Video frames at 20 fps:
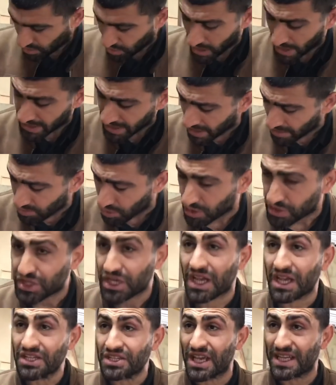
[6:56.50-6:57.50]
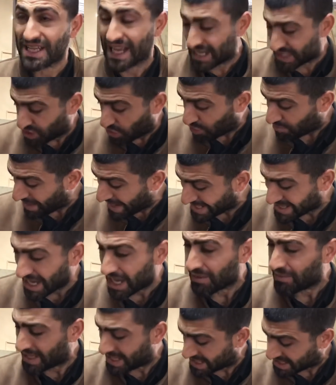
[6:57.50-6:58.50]
Ulan yamuk çıkınca seni dövmeye
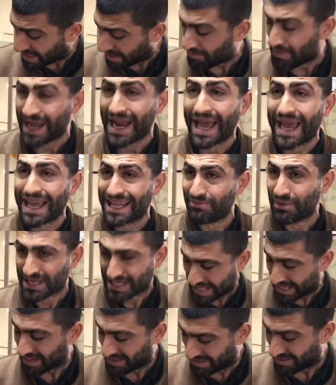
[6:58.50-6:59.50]
devam edeceğim merak etme sen.